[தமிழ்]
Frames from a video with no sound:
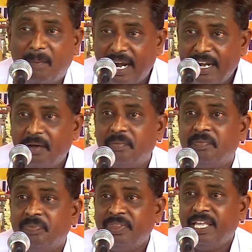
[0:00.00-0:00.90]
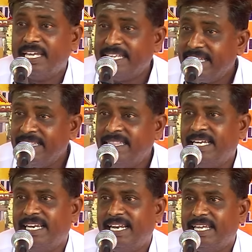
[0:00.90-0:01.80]
மனம் எந்த
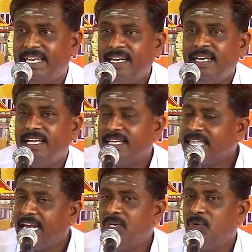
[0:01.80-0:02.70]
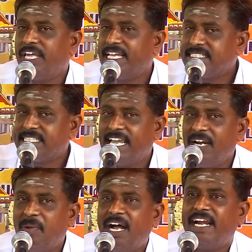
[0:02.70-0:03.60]
நிலையில் தன்னுடைய
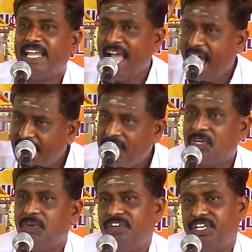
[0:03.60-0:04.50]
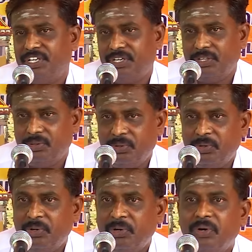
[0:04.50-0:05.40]
செயல்பாடை அற்றுவிடுகிறதோ
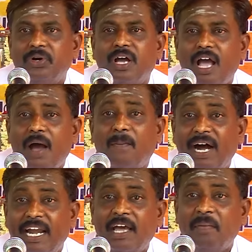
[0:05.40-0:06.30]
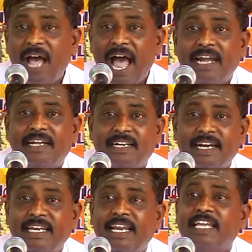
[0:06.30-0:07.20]
மனம் அற்ற
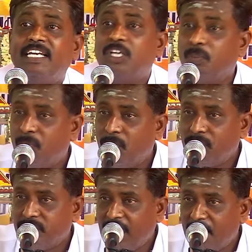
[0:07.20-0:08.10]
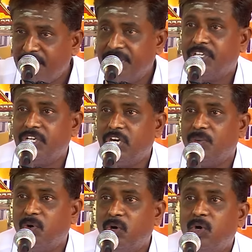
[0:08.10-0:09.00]
நிலையில் எப்பொழுது நாம்
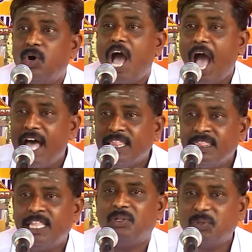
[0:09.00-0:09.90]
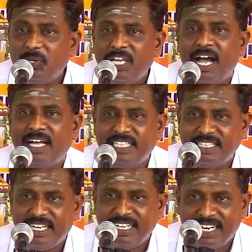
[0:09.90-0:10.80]
நிற்கிறோமோ அந்த
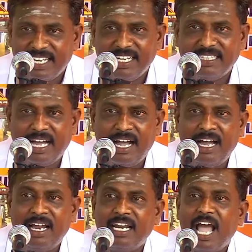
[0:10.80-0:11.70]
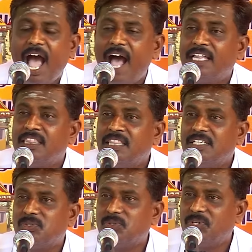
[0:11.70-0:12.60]
துரியாதீத நிலையில்தான்
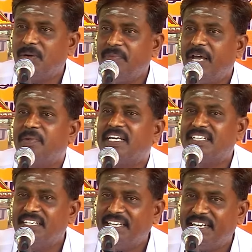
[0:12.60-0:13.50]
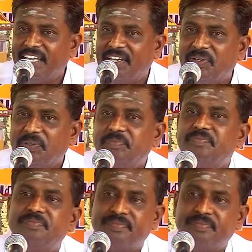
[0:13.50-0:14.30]
அந்த சுகம் நமக்கு கிடைக்கும்